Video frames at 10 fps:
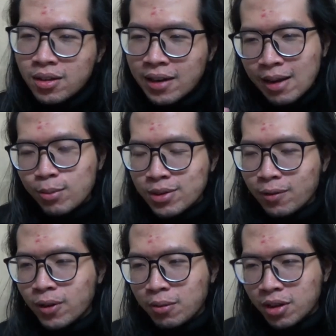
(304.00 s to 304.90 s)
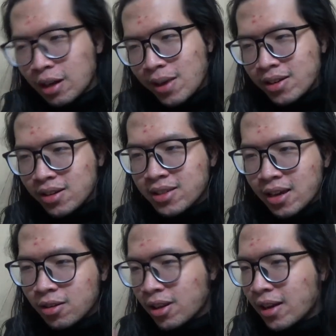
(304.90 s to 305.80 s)
làm một sản phẩm các bạn nhận
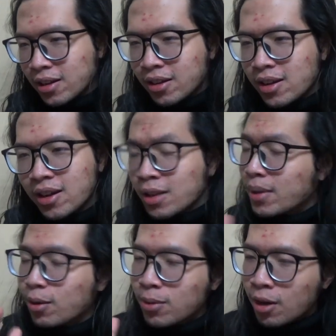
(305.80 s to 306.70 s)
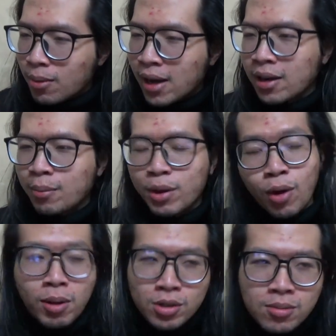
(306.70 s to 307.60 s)
xét nó thế này thế kia thì mình cũng không hẳn là mình
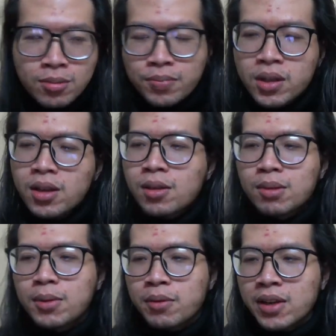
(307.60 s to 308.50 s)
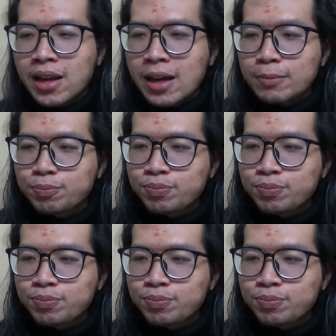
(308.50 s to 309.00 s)
quá bức xúc bởi vì là